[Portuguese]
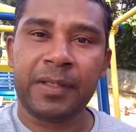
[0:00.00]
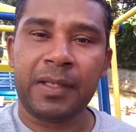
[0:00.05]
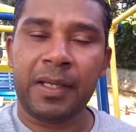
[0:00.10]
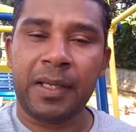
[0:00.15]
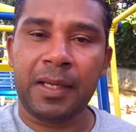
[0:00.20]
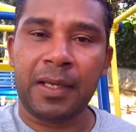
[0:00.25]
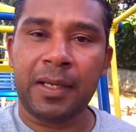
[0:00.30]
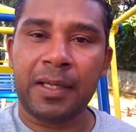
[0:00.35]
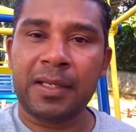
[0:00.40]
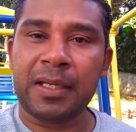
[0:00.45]

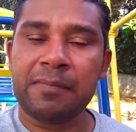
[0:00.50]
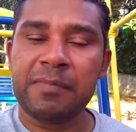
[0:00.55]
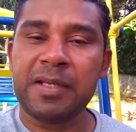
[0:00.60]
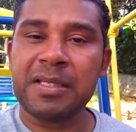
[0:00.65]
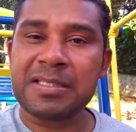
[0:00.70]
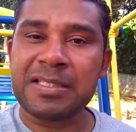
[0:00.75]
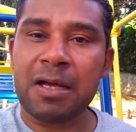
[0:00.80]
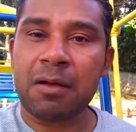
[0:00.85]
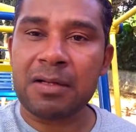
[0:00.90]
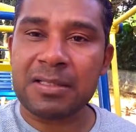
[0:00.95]
é, nas
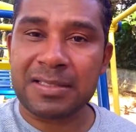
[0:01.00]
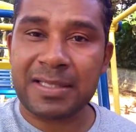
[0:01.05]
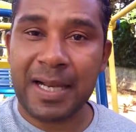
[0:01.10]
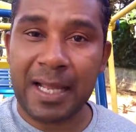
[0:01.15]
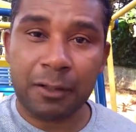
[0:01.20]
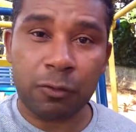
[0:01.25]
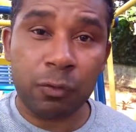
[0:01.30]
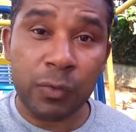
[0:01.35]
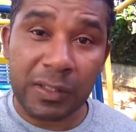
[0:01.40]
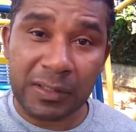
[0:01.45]
minhas aulas
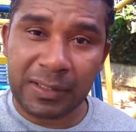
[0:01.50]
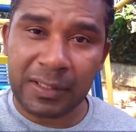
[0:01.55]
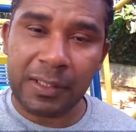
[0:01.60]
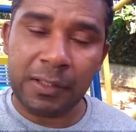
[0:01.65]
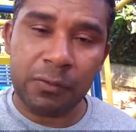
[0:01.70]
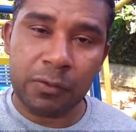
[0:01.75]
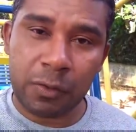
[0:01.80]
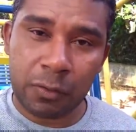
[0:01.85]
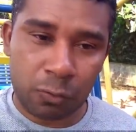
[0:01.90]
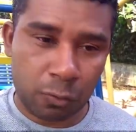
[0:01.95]
gratuitas
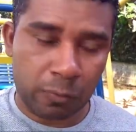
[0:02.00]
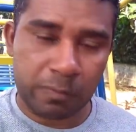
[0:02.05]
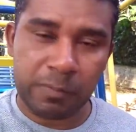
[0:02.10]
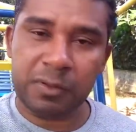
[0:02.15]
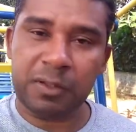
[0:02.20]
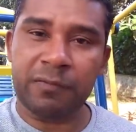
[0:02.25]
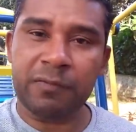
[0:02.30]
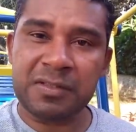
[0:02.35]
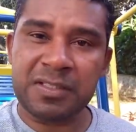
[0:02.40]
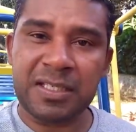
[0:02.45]
aqui no
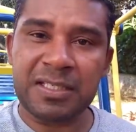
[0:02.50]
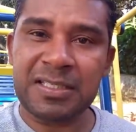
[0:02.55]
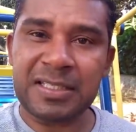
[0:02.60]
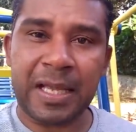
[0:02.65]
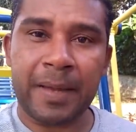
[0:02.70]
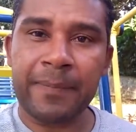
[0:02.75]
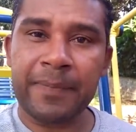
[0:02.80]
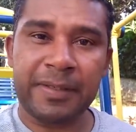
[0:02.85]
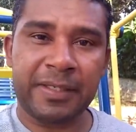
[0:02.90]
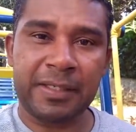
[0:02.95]
YouTube. Então você
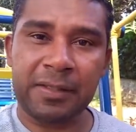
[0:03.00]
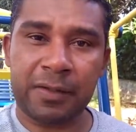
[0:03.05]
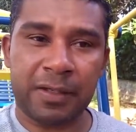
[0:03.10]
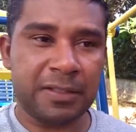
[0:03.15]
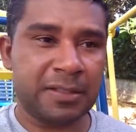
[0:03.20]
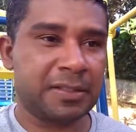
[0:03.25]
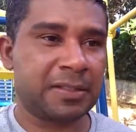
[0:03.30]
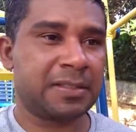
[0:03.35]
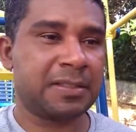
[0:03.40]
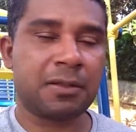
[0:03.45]
sabe que
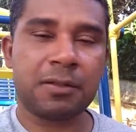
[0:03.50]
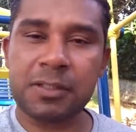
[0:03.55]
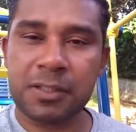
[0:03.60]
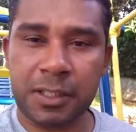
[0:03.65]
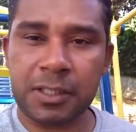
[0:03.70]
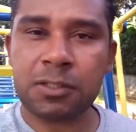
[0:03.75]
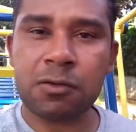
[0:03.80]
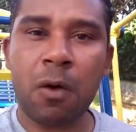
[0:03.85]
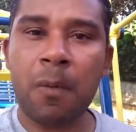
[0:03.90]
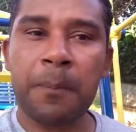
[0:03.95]
nós
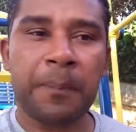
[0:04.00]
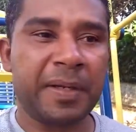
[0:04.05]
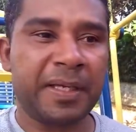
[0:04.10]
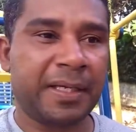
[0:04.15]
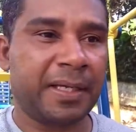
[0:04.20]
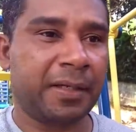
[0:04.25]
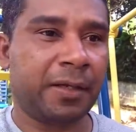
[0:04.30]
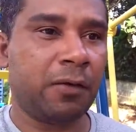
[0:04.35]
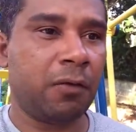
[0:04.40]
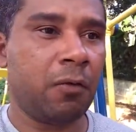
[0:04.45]

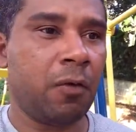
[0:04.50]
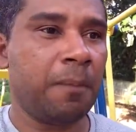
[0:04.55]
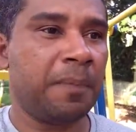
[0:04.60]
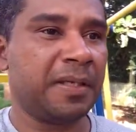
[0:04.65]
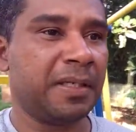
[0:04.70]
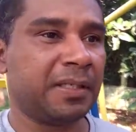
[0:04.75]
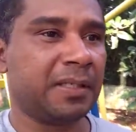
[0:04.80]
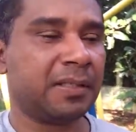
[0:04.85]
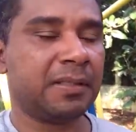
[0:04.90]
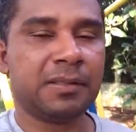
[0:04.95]
descomplica, nós não
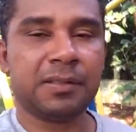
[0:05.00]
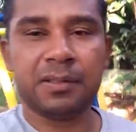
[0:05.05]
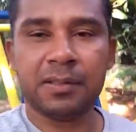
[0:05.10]
complica.